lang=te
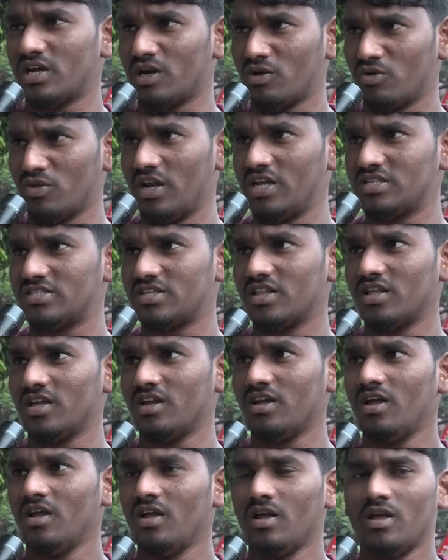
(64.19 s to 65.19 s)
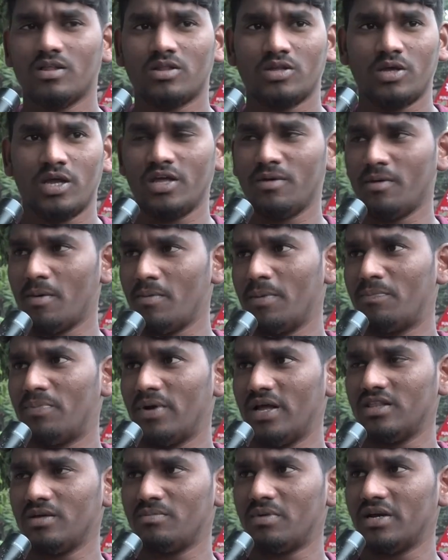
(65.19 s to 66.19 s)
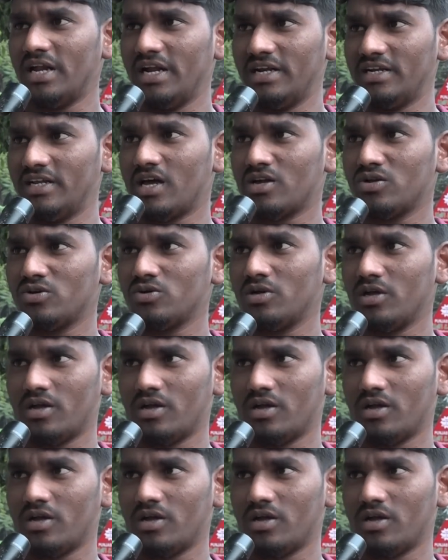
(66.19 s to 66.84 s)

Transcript: తనని వదిలేస్తుంది ఎప్పుడైతే మన ఎన్టీఆర్